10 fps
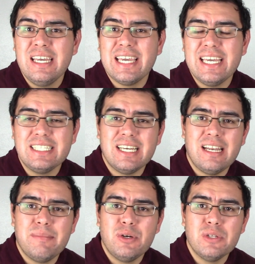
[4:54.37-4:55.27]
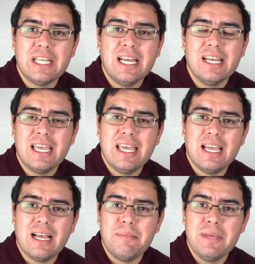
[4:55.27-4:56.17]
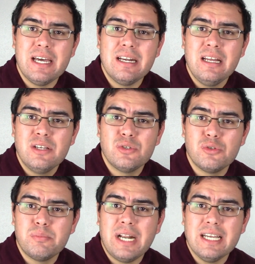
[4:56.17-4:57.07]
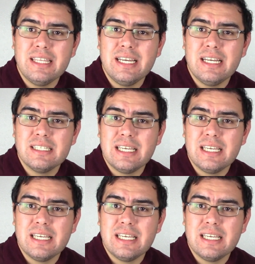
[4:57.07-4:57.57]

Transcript: que a lo mejor tenga que cambiar sus prácticas,